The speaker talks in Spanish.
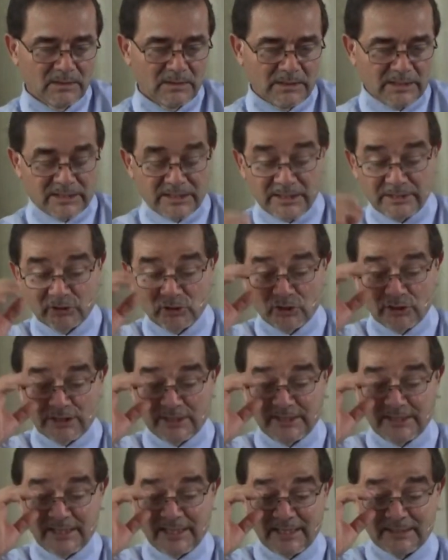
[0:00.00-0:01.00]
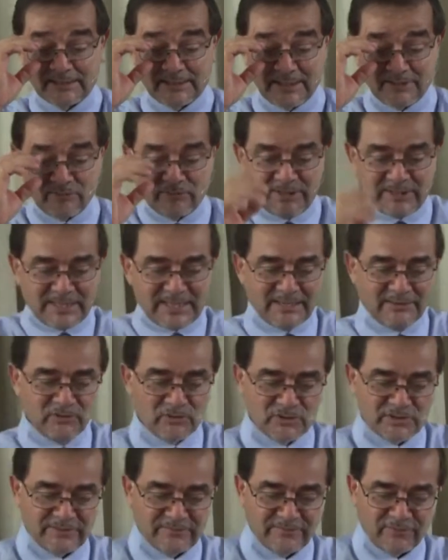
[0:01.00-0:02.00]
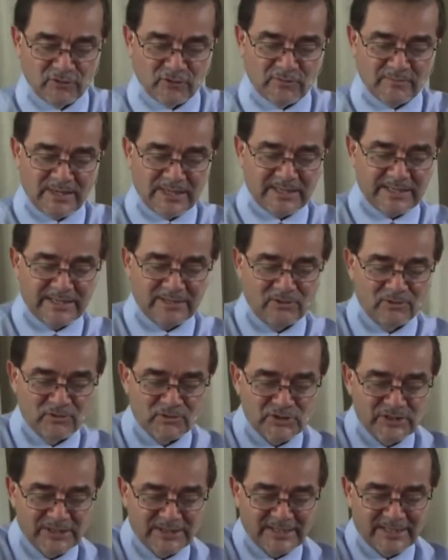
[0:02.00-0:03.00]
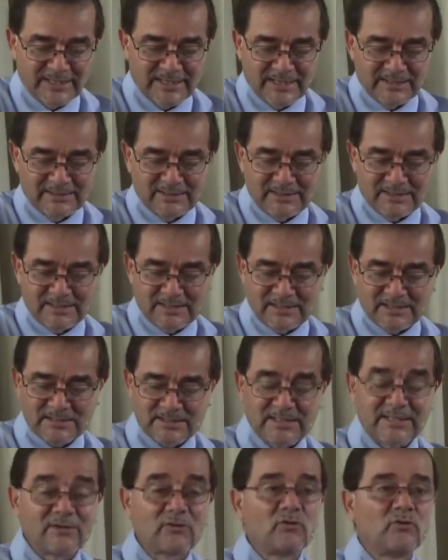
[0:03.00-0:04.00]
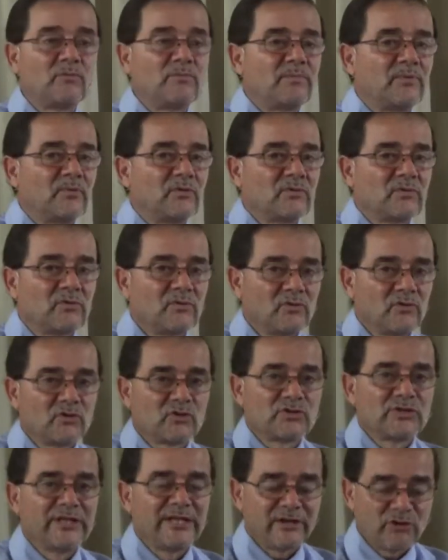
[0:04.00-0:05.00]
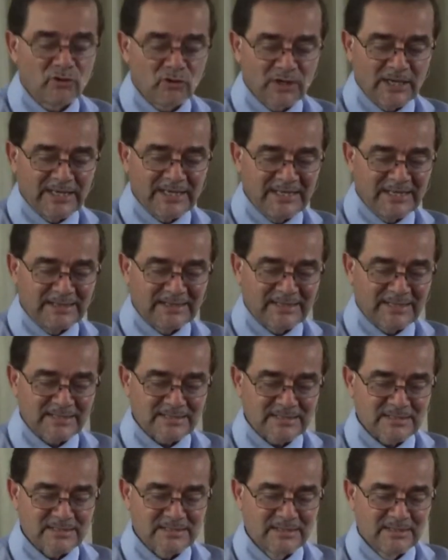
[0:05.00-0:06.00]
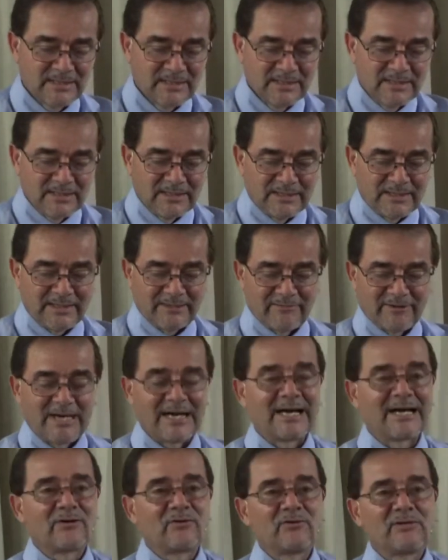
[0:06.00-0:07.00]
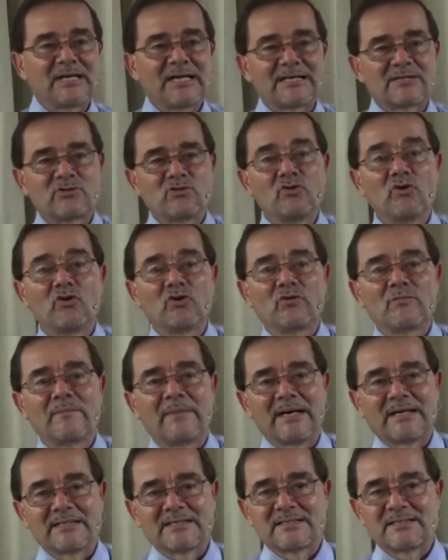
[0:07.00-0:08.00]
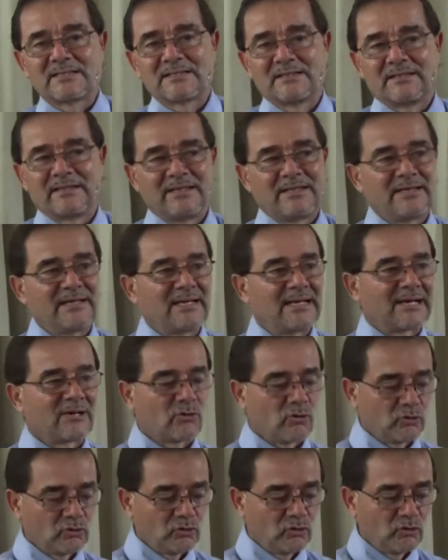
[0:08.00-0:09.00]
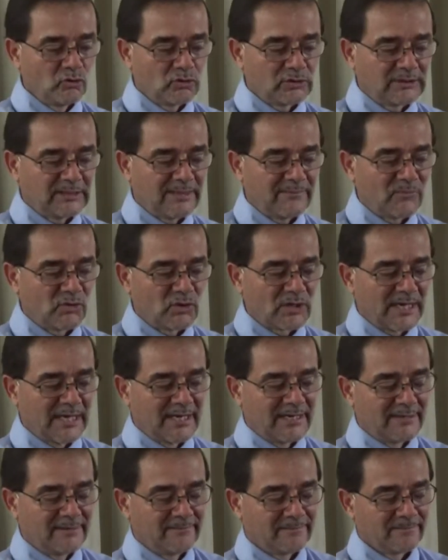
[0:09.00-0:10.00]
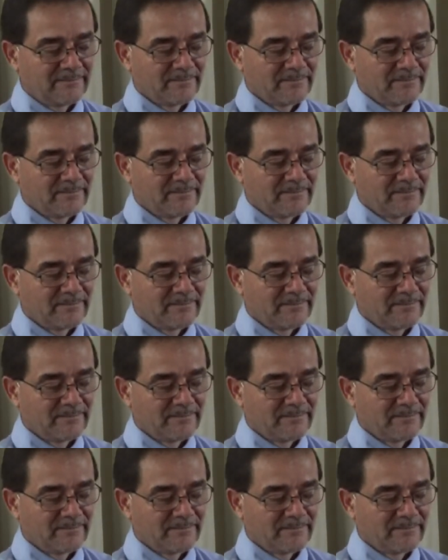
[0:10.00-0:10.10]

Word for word: Escritores de la antigüedad nos informan que los integrantes de este grupo, los nicolaitas, rebajaron las normas de la conducta moral